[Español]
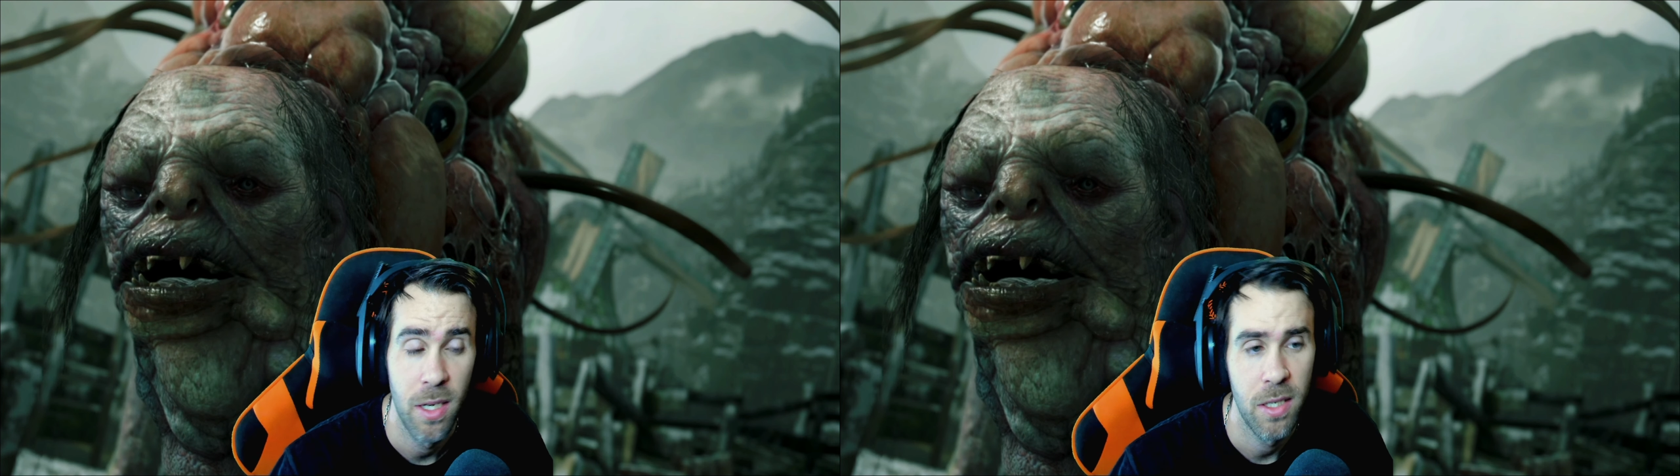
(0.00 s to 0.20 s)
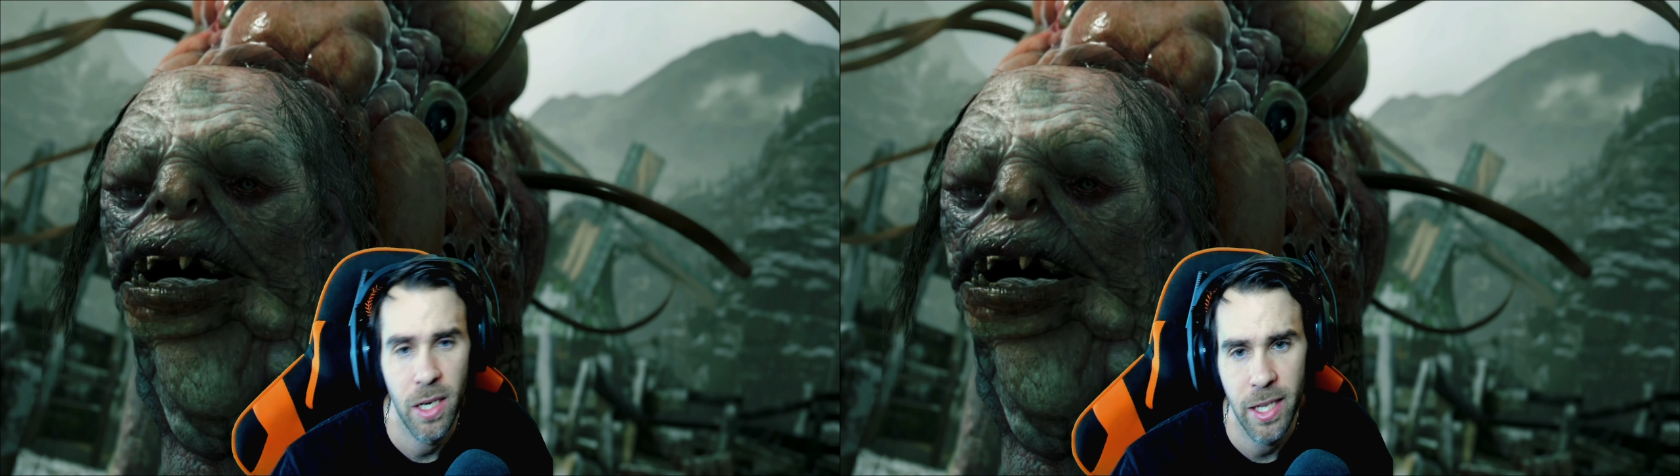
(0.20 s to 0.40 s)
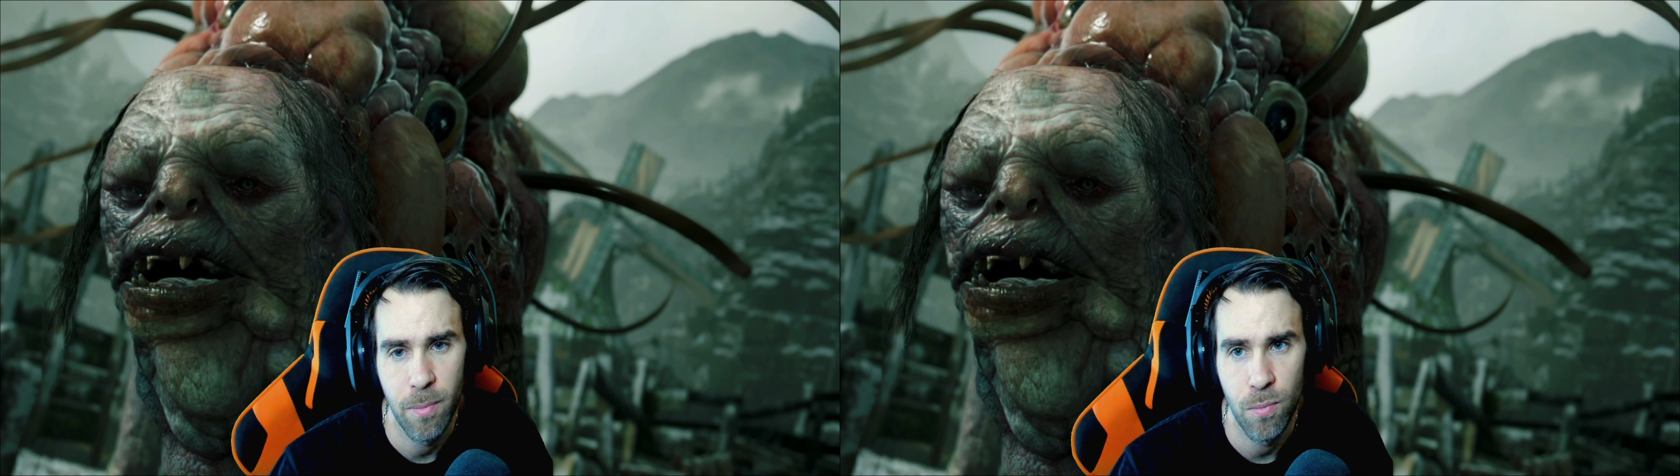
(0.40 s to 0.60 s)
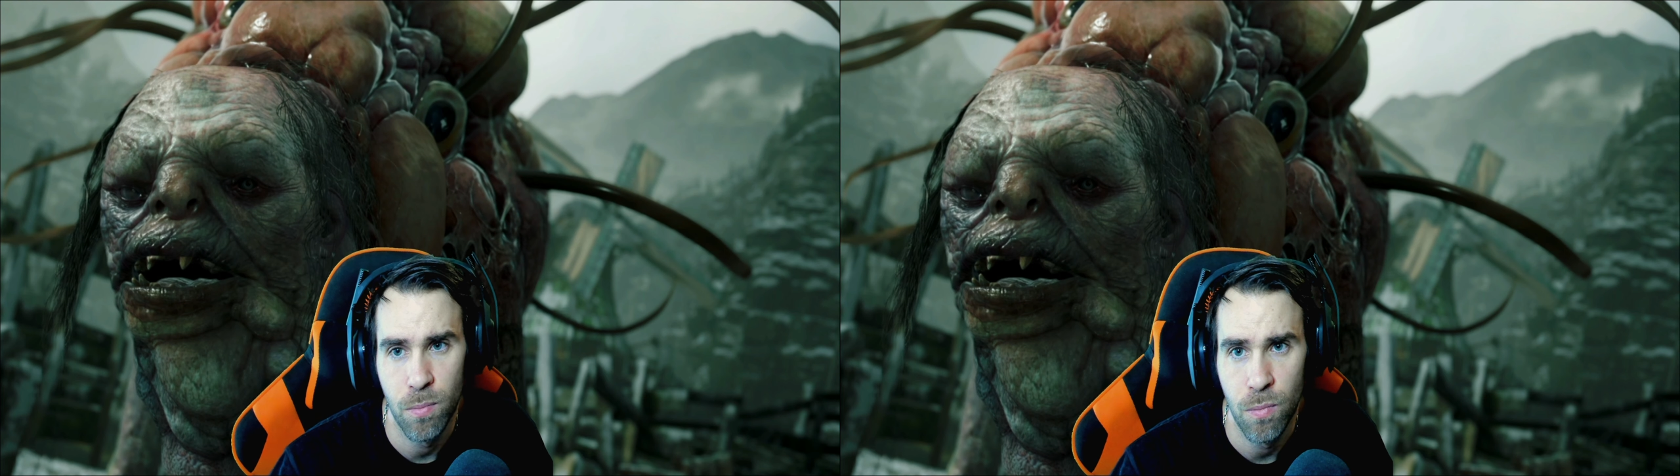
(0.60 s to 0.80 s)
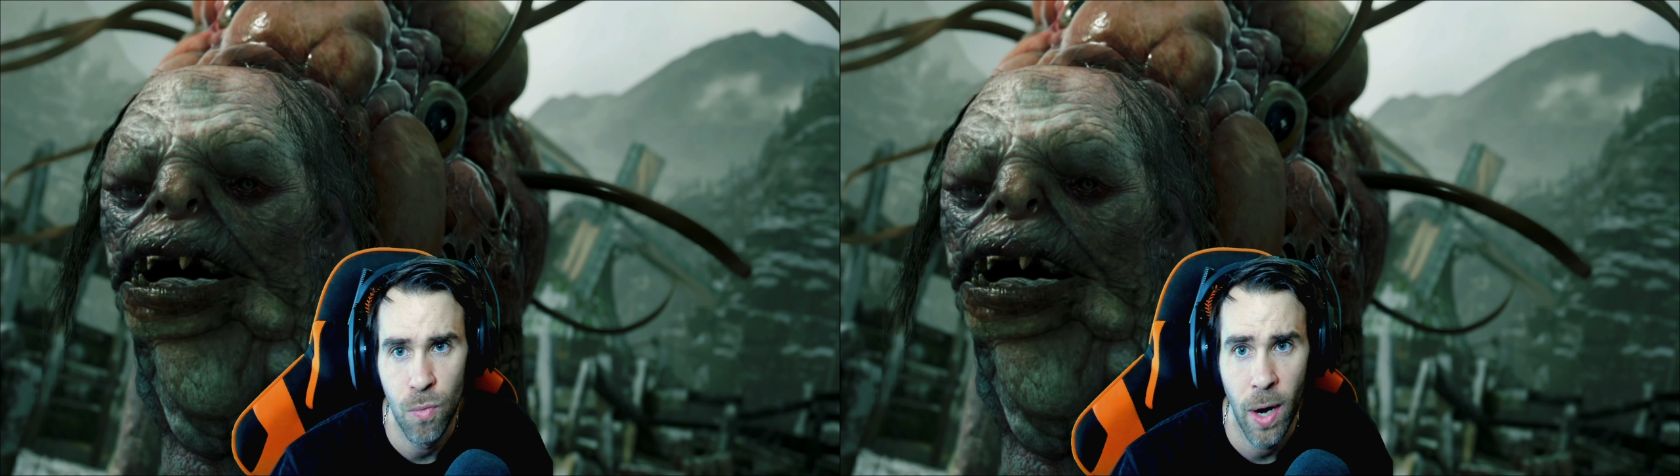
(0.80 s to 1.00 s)
sería
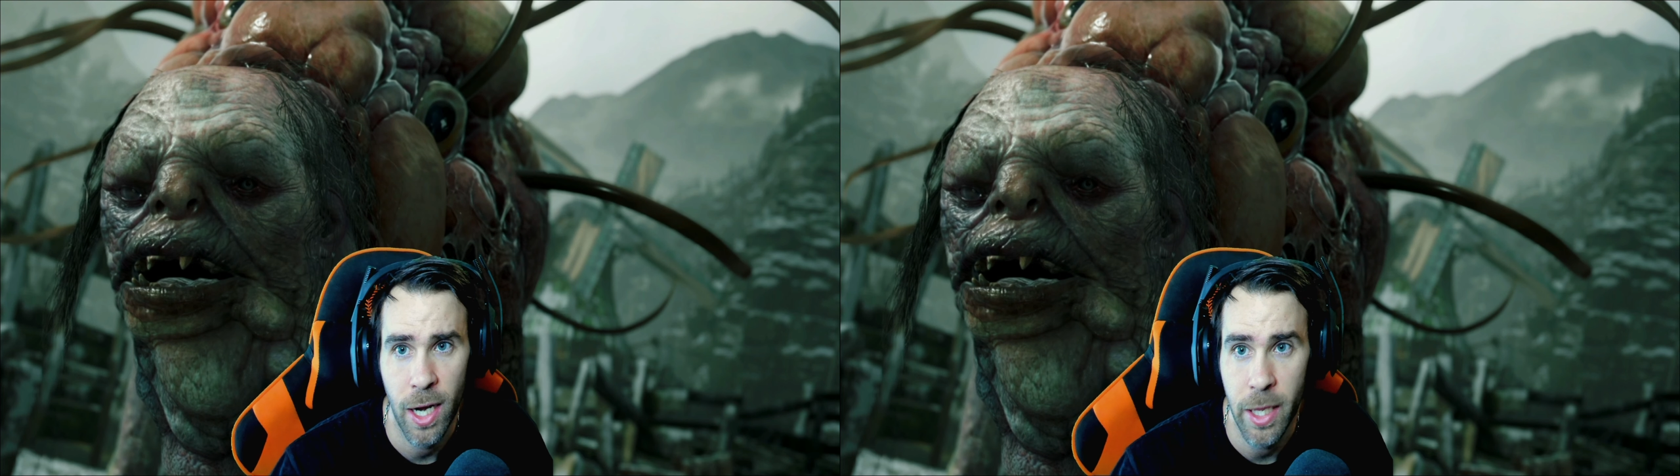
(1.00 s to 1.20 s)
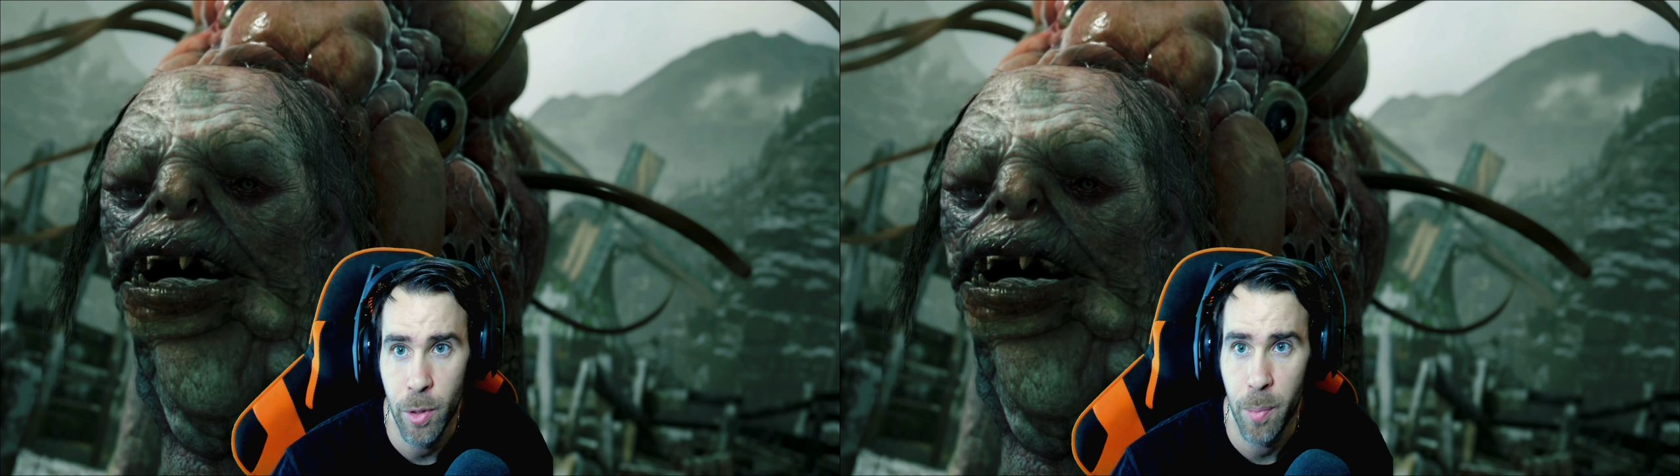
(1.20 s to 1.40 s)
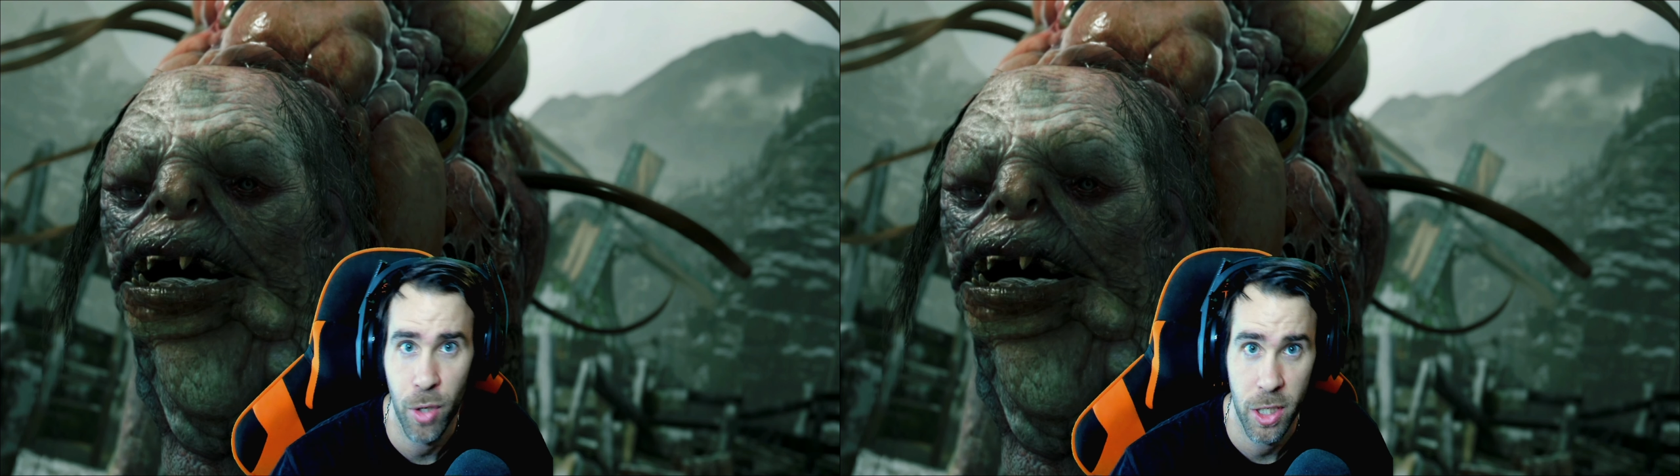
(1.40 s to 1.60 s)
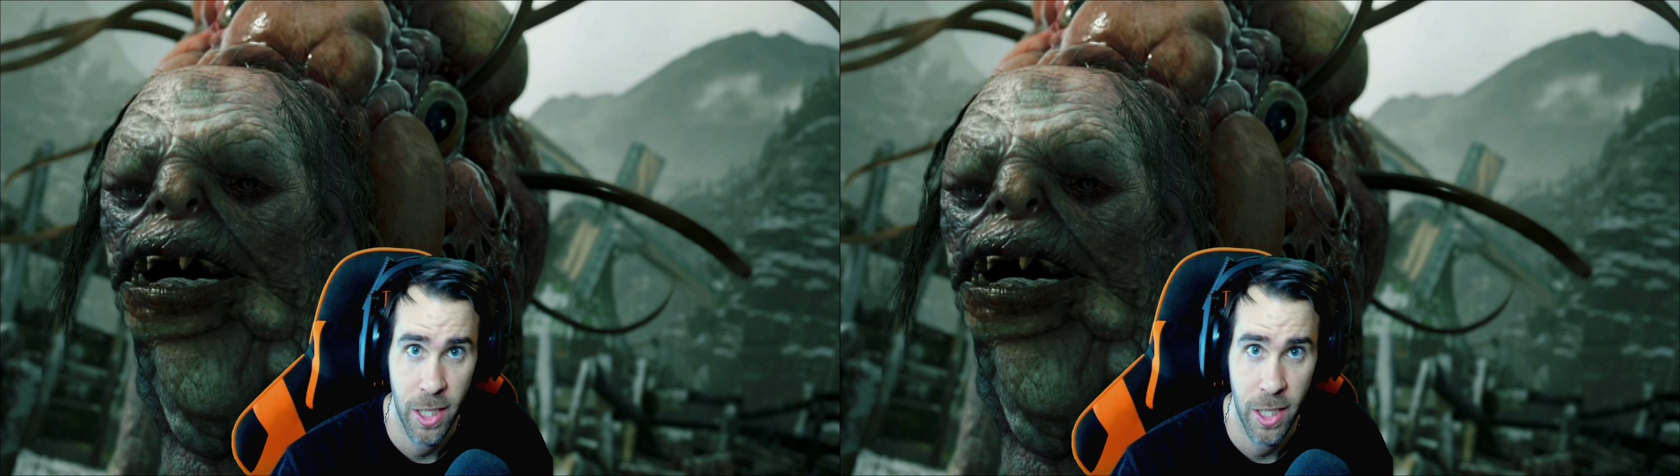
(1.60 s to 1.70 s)
un, un alivio porque